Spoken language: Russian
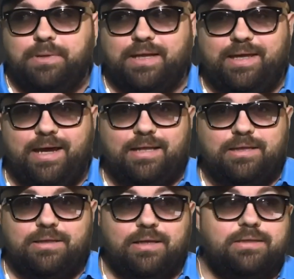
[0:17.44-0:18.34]
плагиат
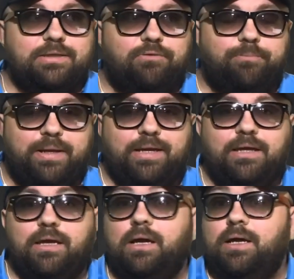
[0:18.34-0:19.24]
это,
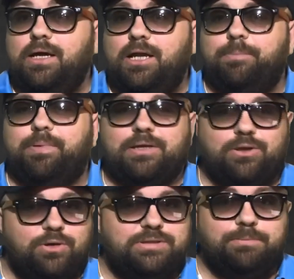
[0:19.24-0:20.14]
совпадение или
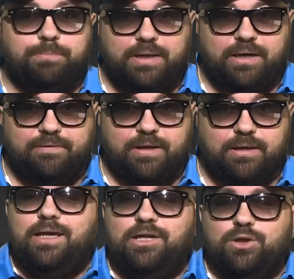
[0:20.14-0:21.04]
простое
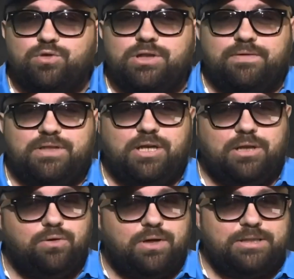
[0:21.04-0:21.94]
сэмплирование. И не нужно в
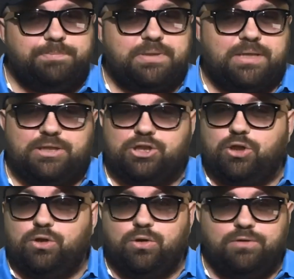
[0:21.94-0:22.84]
очередной раз писать,
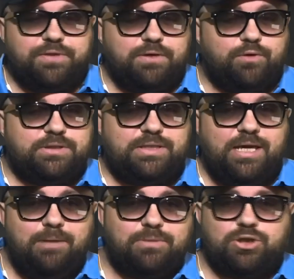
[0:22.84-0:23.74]
что нот всего
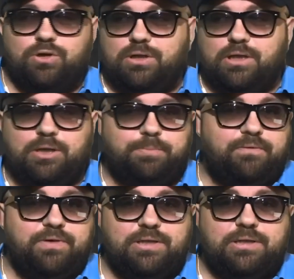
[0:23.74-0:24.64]
7, что это типа
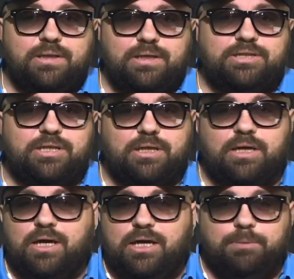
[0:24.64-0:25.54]
вы не
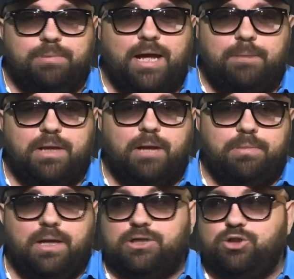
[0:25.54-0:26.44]
слышите и
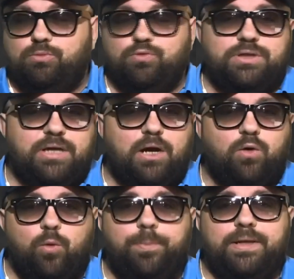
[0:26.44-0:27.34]
бла-бла-бла, что музыка
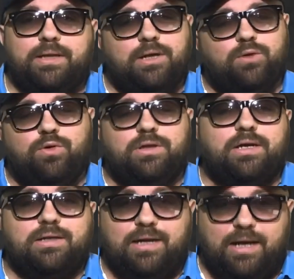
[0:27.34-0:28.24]
купленная, ну и
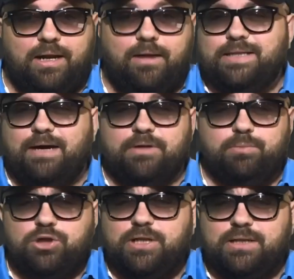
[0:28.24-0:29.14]
так далее. Да,
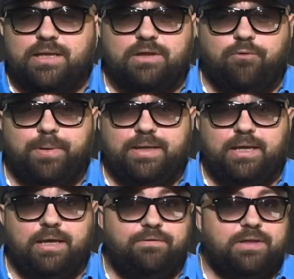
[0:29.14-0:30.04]
возможно это и
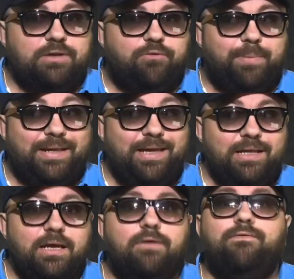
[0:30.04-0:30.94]
совпадение, ведь
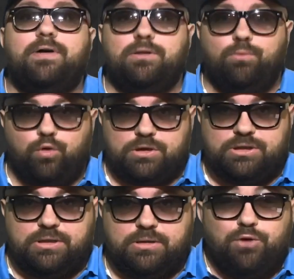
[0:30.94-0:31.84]
совпадения
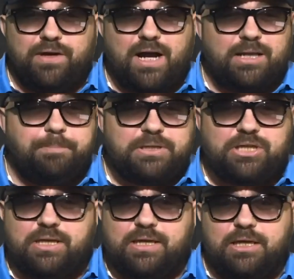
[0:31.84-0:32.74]
возможны. Но вы когда
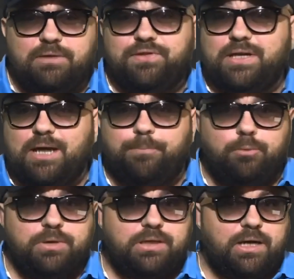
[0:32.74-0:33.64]
пишете хит, всегда
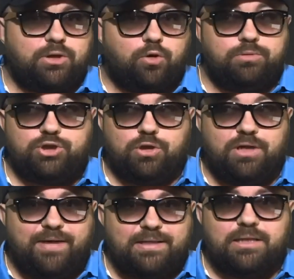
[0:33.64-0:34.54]
помните о том, что
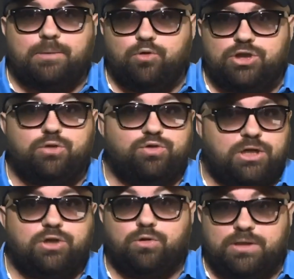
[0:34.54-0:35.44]
до вас это может уже
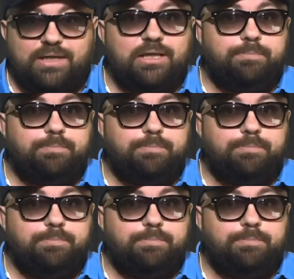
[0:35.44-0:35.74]
кто-то и